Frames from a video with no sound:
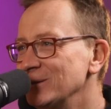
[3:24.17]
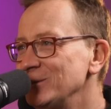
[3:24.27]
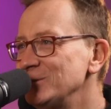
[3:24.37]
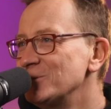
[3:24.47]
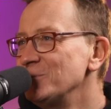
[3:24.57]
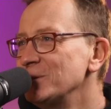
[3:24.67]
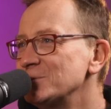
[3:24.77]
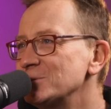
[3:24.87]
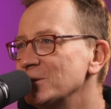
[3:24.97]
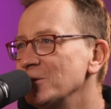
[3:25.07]
kiedyś zrobiłem
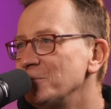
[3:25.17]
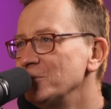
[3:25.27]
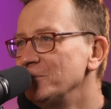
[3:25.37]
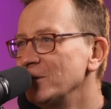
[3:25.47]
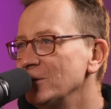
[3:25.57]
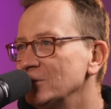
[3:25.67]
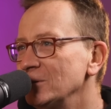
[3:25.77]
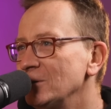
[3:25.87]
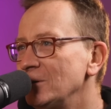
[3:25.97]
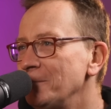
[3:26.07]
coś takiego podobnego,
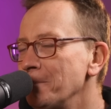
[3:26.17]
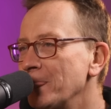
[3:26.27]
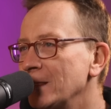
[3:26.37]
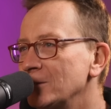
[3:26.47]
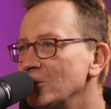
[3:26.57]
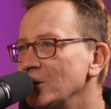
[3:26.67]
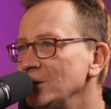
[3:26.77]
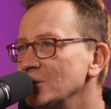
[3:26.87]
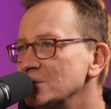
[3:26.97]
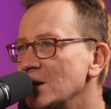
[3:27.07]
tylko trochę na
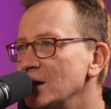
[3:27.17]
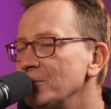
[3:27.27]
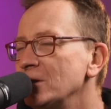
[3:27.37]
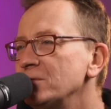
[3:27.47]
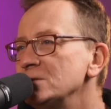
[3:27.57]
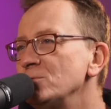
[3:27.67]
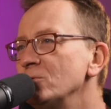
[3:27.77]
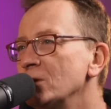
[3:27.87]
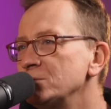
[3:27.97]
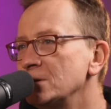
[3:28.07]
inną skalę, bo na
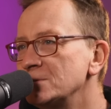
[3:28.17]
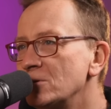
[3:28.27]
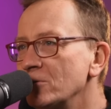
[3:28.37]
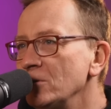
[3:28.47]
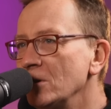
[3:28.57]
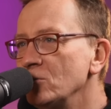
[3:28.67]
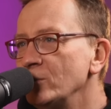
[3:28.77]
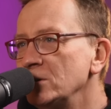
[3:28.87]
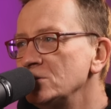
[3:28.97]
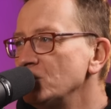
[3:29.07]
Facebooku napisałem z drogi
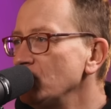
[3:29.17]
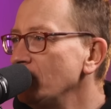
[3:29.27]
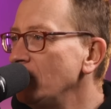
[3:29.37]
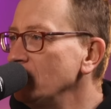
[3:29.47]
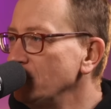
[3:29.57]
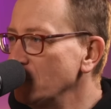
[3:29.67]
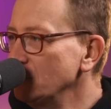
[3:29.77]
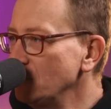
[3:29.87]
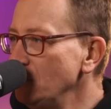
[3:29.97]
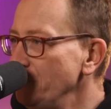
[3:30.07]
ekumenizmu nie ma
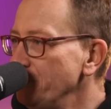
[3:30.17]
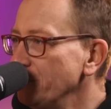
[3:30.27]
odwrotu.